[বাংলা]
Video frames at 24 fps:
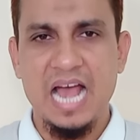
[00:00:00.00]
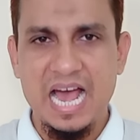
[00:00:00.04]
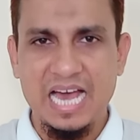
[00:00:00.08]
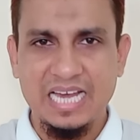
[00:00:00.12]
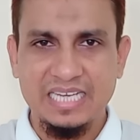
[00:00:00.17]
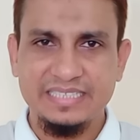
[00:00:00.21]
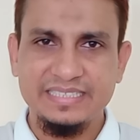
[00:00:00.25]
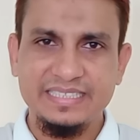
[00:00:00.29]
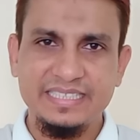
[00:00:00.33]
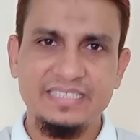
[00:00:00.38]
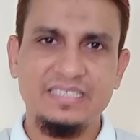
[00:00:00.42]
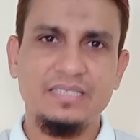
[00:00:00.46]

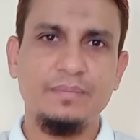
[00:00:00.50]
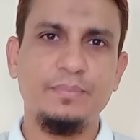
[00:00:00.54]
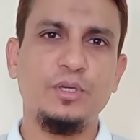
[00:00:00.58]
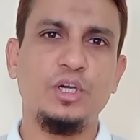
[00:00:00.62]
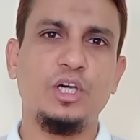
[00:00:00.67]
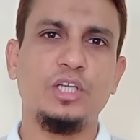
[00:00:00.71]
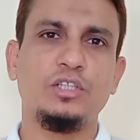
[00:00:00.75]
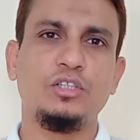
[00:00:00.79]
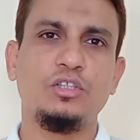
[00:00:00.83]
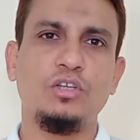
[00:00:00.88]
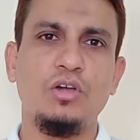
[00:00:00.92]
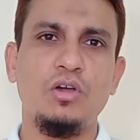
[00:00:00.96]
আরসিসিবি
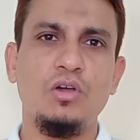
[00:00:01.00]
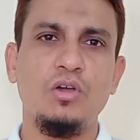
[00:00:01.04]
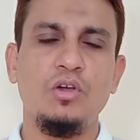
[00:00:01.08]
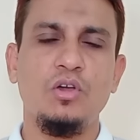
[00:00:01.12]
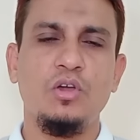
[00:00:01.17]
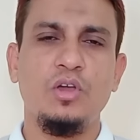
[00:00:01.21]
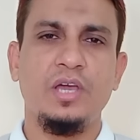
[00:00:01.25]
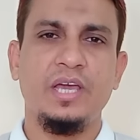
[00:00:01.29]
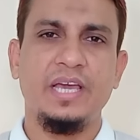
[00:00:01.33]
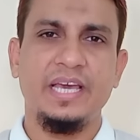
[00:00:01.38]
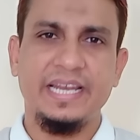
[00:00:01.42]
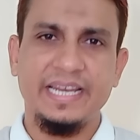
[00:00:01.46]
অর্থ
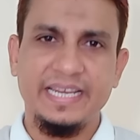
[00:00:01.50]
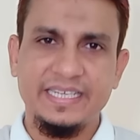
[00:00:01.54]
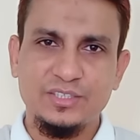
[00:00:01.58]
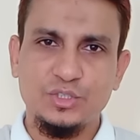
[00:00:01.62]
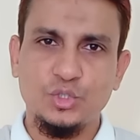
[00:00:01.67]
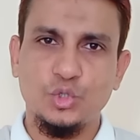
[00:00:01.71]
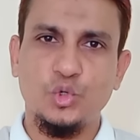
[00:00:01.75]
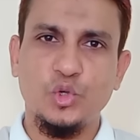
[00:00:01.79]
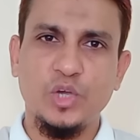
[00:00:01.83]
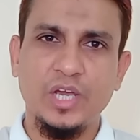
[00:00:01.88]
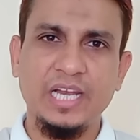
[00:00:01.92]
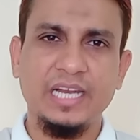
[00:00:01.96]

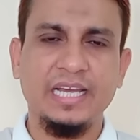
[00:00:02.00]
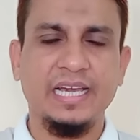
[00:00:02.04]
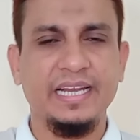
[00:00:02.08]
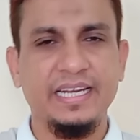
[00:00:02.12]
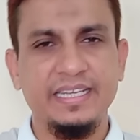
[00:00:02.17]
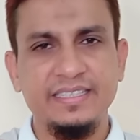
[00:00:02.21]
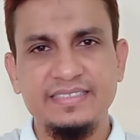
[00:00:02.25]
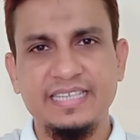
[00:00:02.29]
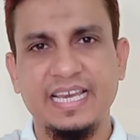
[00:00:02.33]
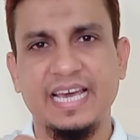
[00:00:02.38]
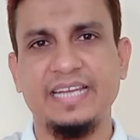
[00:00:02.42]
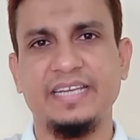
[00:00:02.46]
রেসিডুয়াল
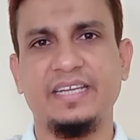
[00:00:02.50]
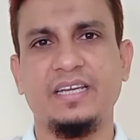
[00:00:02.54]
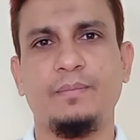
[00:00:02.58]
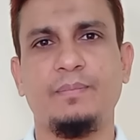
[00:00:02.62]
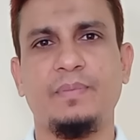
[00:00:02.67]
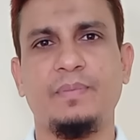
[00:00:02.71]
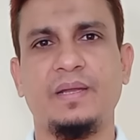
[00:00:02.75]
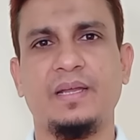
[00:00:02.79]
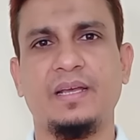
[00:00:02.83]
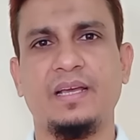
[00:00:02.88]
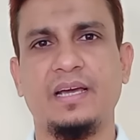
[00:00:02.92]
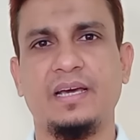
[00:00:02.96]
কারেন্ট সার্কিট
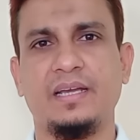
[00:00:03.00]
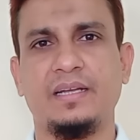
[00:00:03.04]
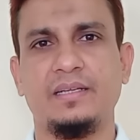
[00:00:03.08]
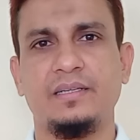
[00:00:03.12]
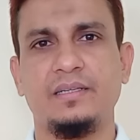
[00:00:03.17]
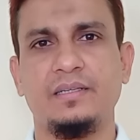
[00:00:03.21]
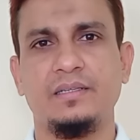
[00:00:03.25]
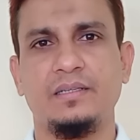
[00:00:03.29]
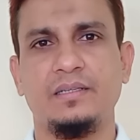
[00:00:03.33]
ব্রেকার